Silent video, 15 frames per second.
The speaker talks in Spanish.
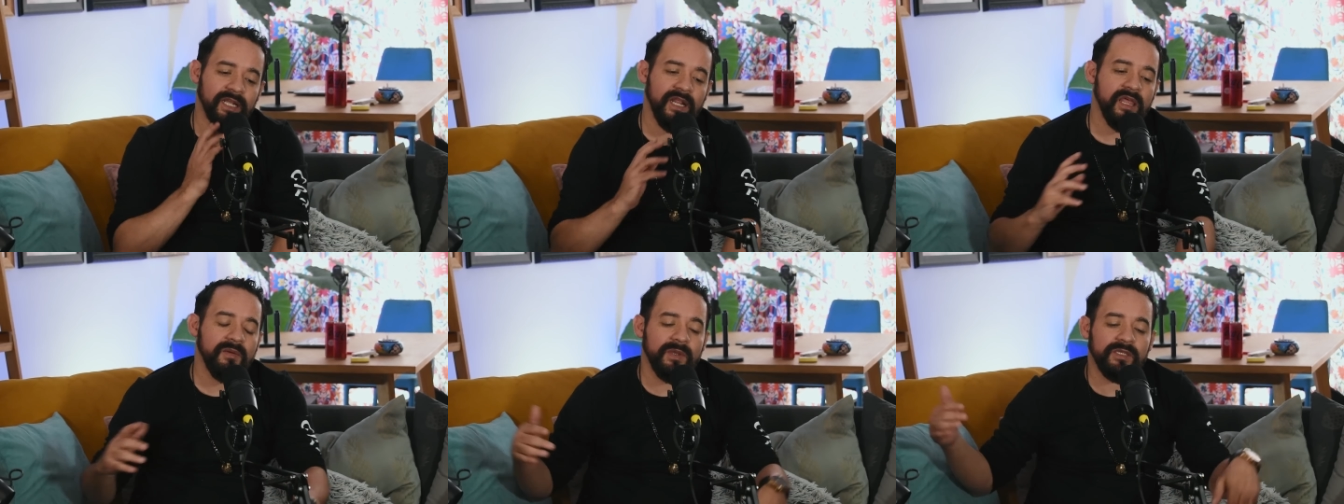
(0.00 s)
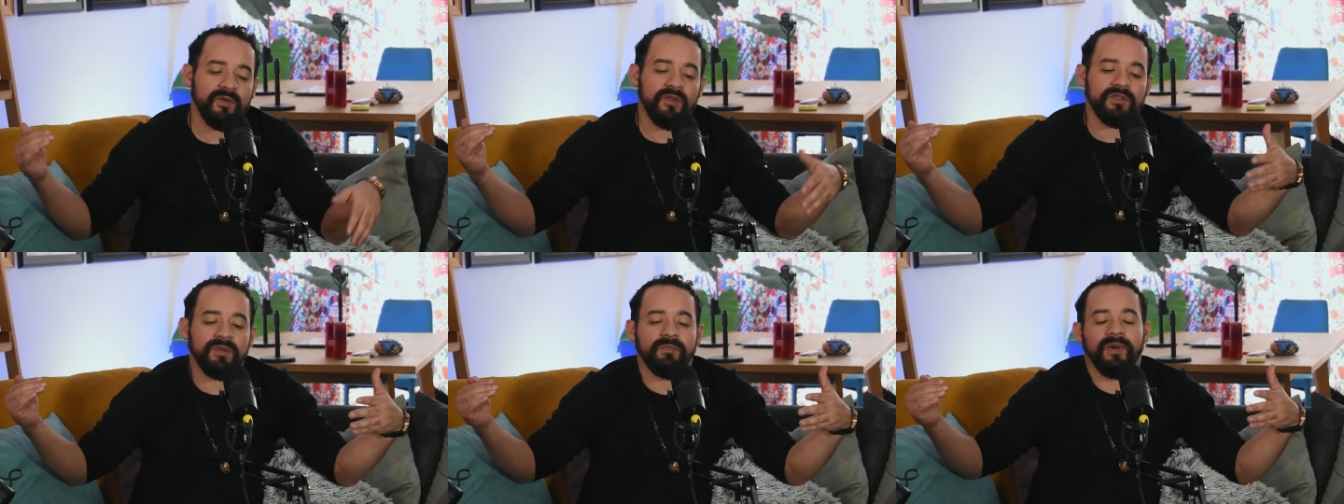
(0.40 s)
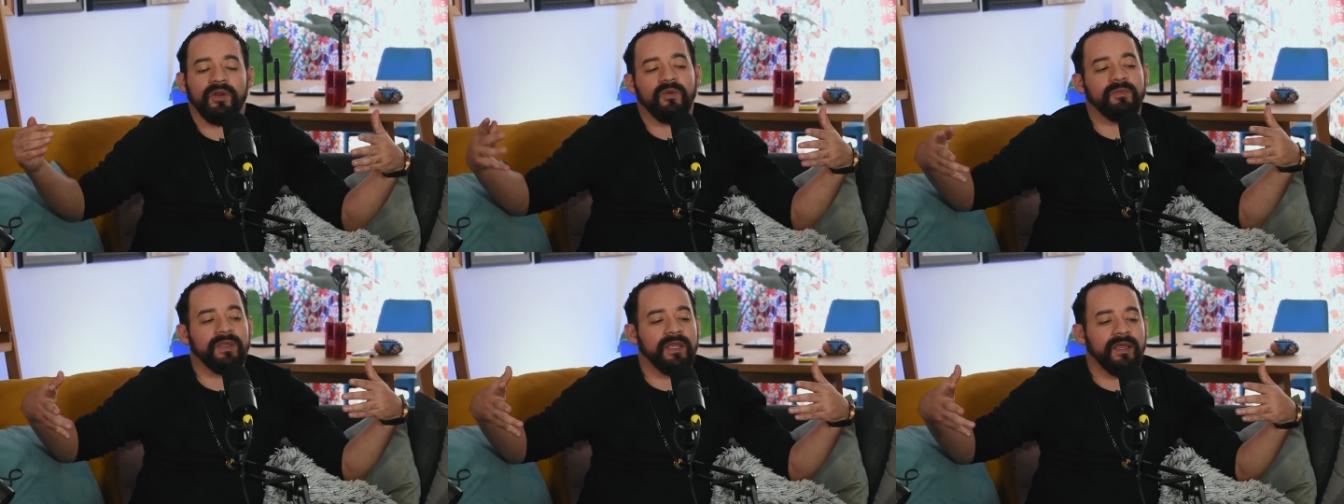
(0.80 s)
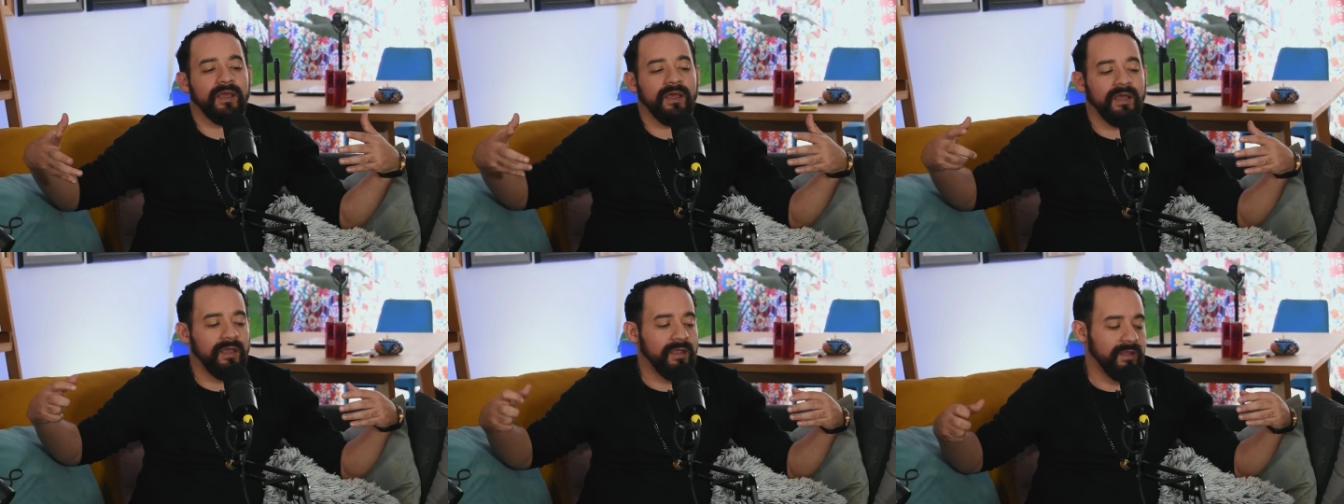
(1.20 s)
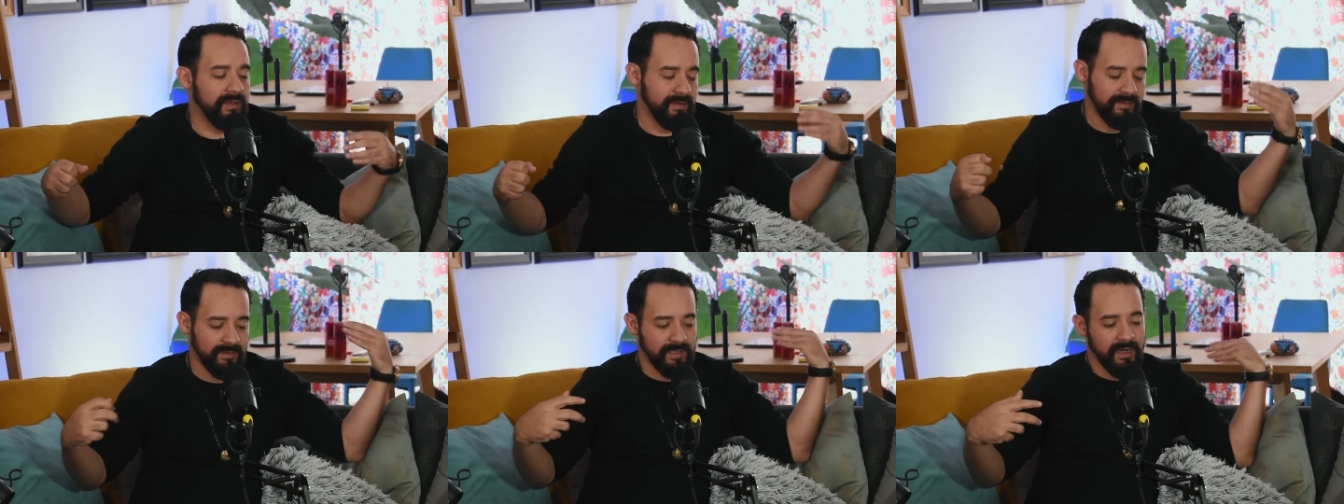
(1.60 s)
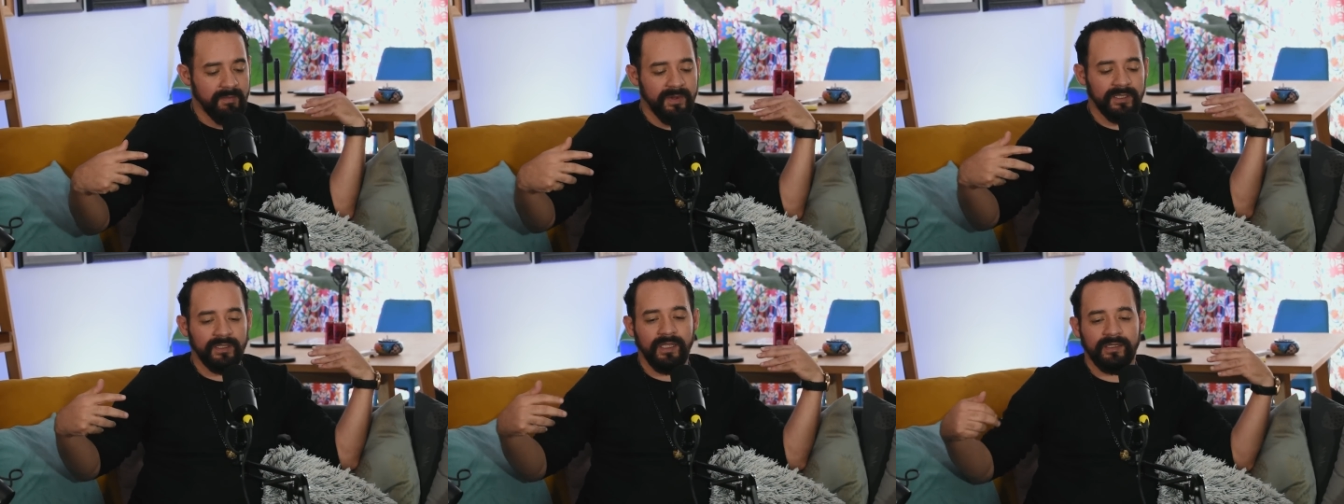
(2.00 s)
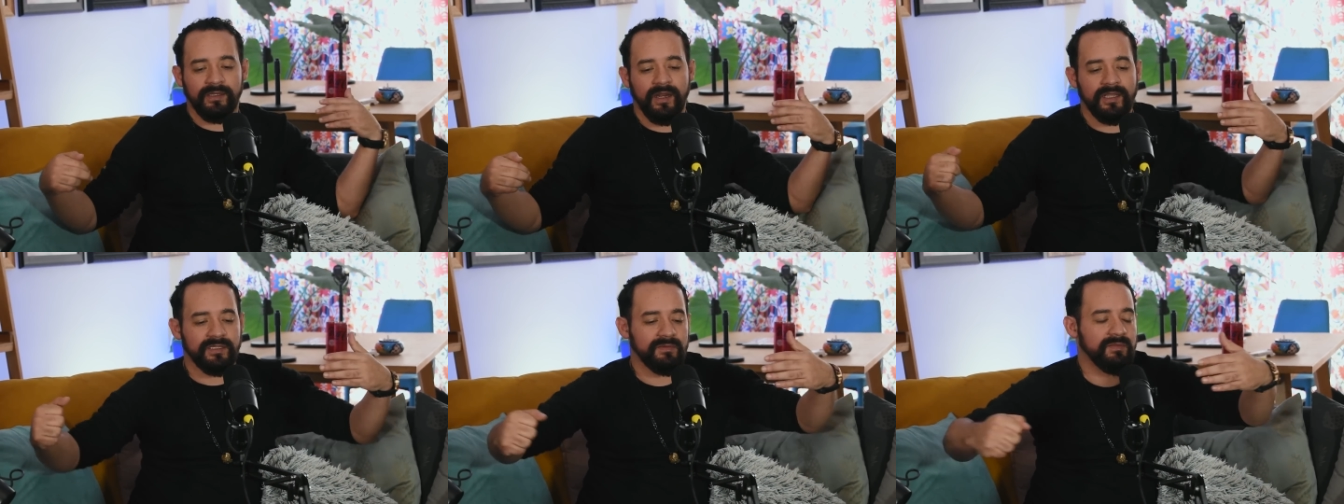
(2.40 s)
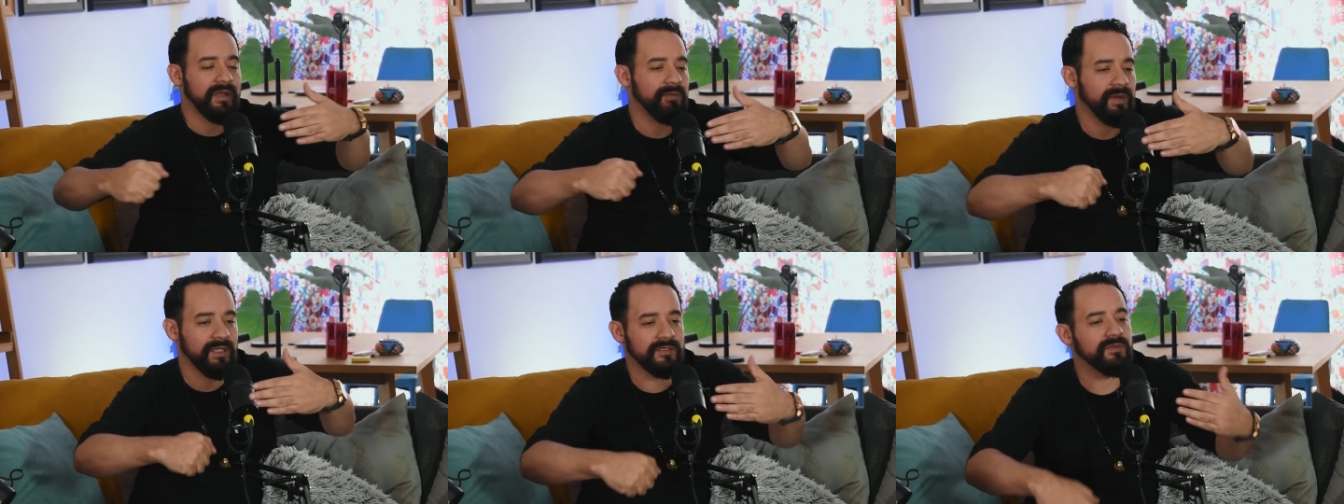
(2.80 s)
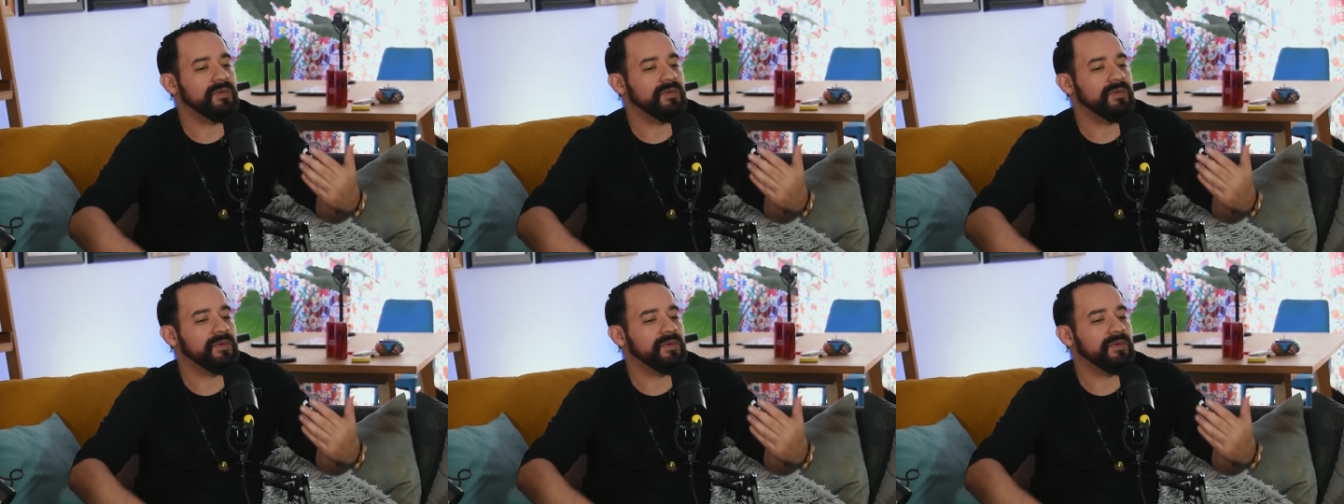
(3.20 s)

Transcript: ya nada más cuando se paró mi hija de la parte de atrás y me abrazó,